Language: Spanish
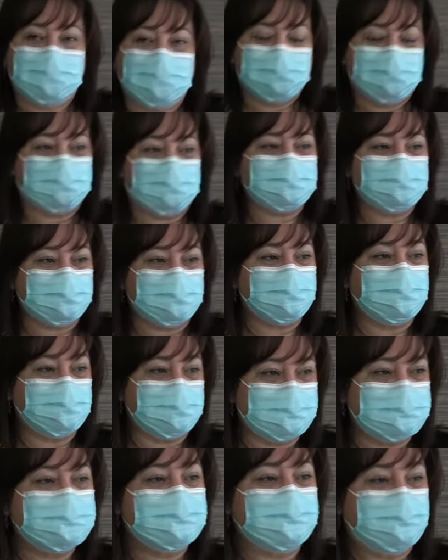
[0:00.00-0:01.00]
Por
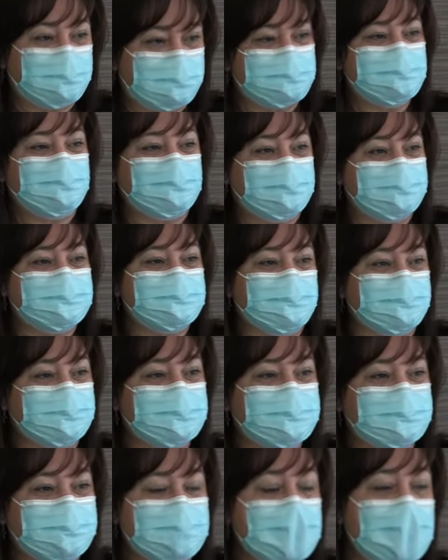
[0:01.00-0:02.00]
supuesto, por supuesto
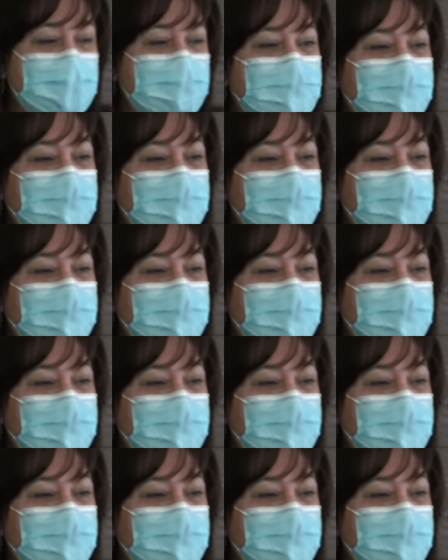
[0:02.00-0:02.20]
que sí.